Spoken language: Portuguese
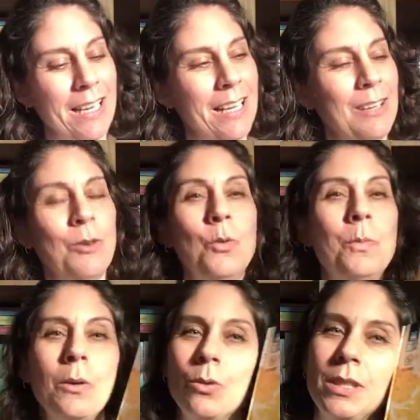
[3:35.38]
é
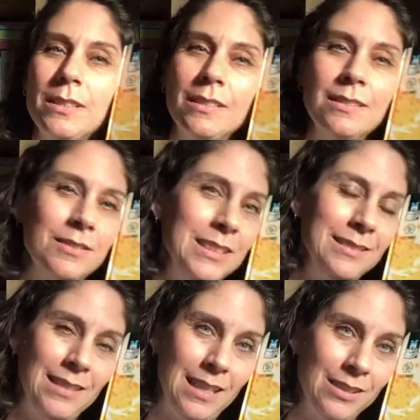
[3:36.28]
uma coisa
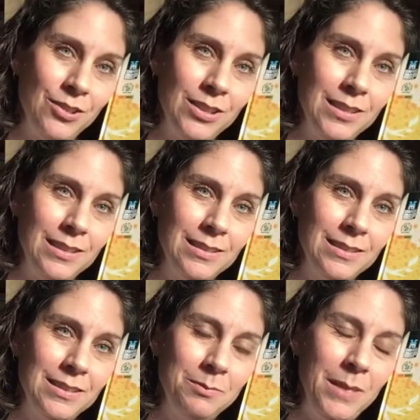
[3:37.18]
fantástica,
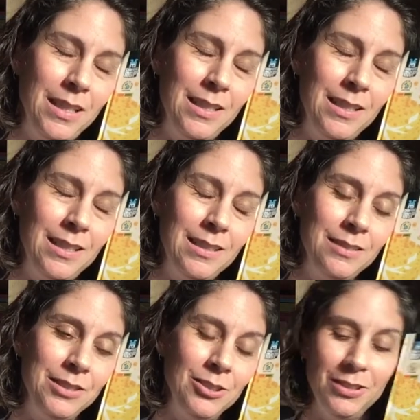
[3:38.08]

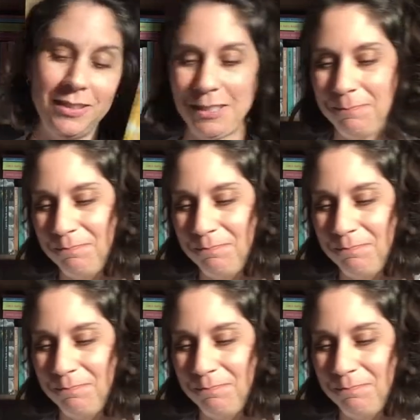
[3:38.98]
maravilhosa.